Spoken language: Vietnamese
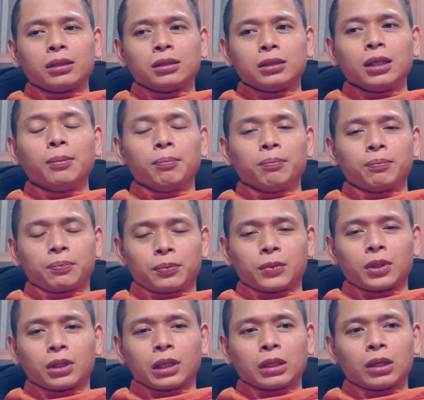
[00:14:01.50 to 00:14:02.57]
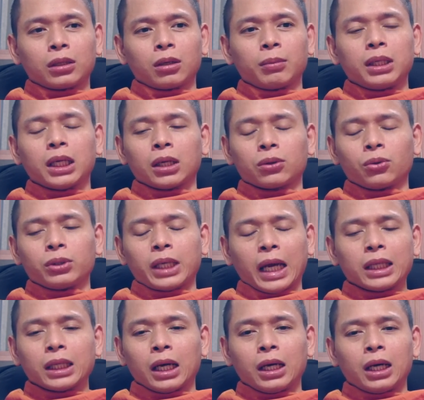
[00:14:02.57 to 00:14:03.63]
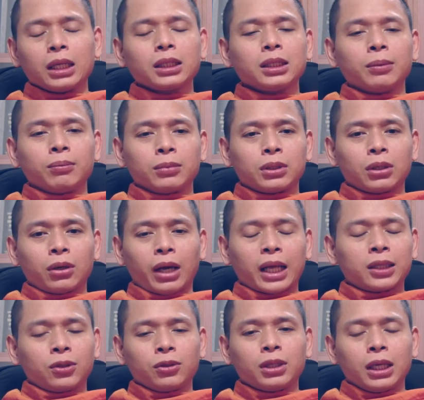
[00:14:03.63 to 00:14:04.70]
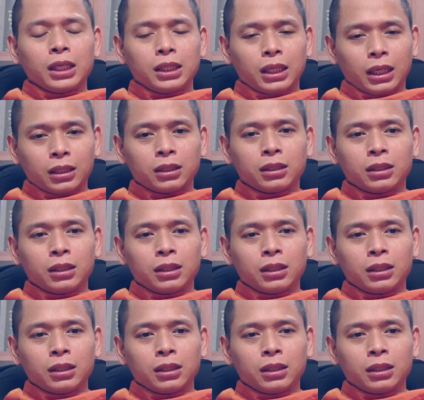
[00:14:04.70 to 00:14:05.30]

dùm ta nói thôi bây giờ tôi trả nợ hết dùm cho anh cho chị nghe